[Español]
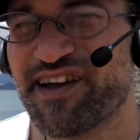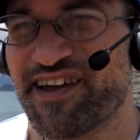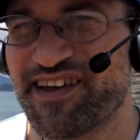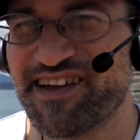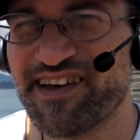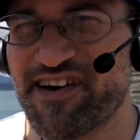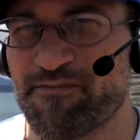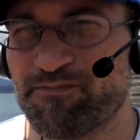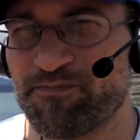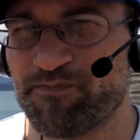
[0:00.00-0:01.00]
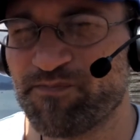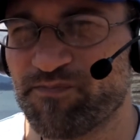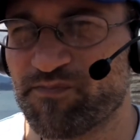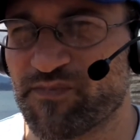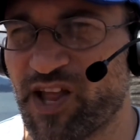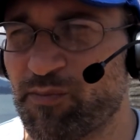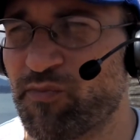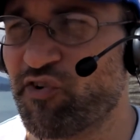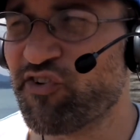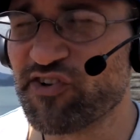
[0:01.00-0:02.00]
Em,
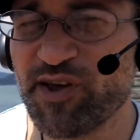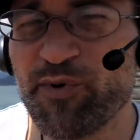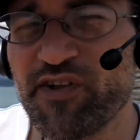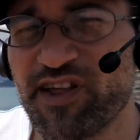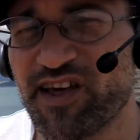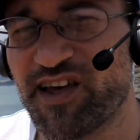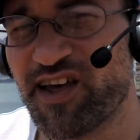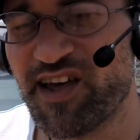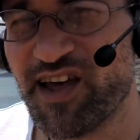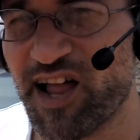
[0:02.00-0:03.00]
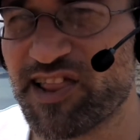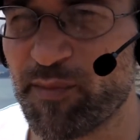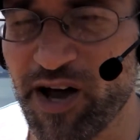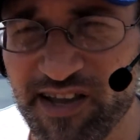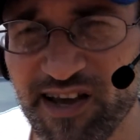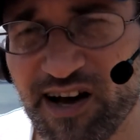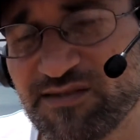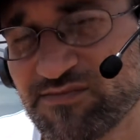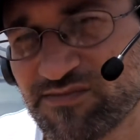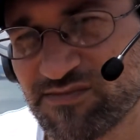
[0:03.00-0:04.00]
muchos tipos de alta magia,
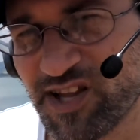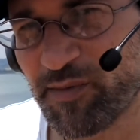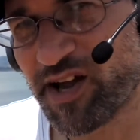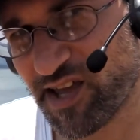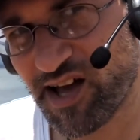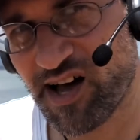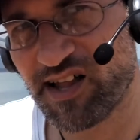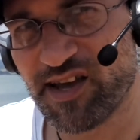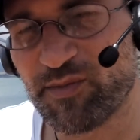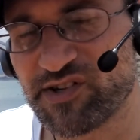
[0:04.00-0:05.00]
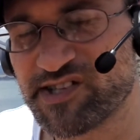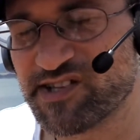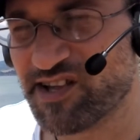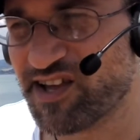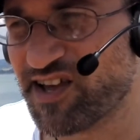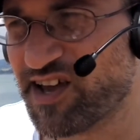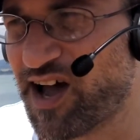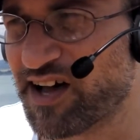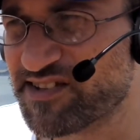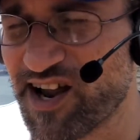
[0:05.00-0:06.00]
de magia, digamos, eh,
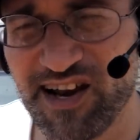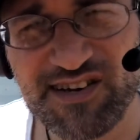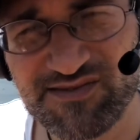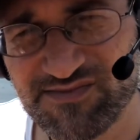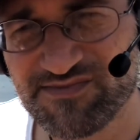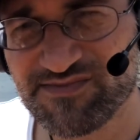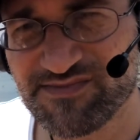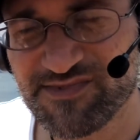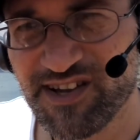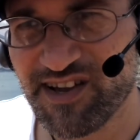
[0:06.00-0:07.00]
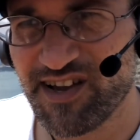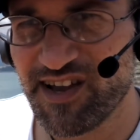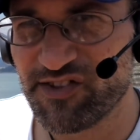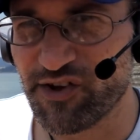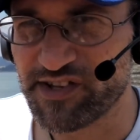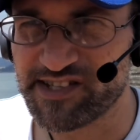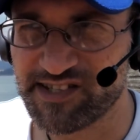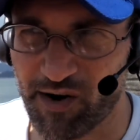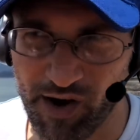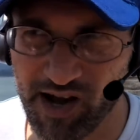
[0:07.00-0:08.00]
astral, donde se
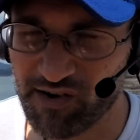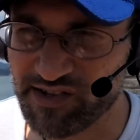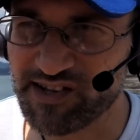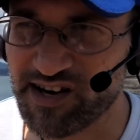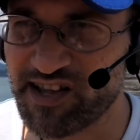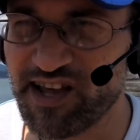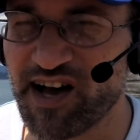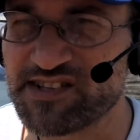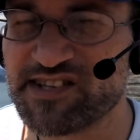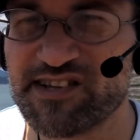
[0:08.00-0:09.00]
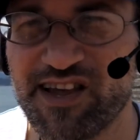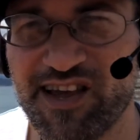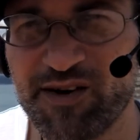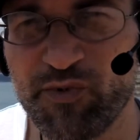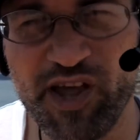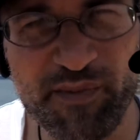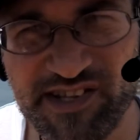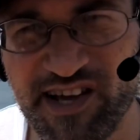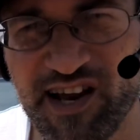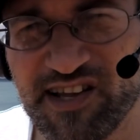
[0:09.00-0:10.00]
trabaja con energías eh, muy
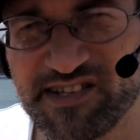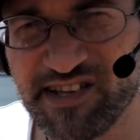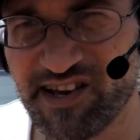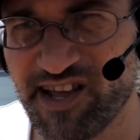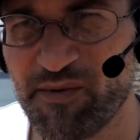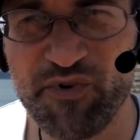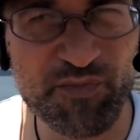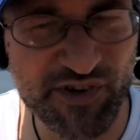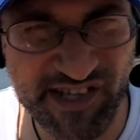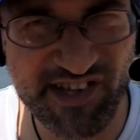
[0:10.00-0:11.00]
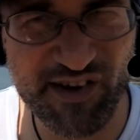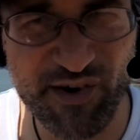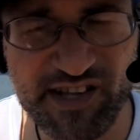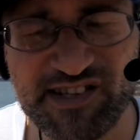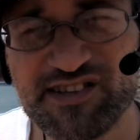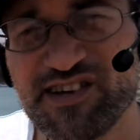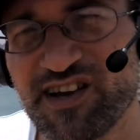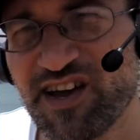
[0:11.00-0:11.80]
especiales, energías muy positivas.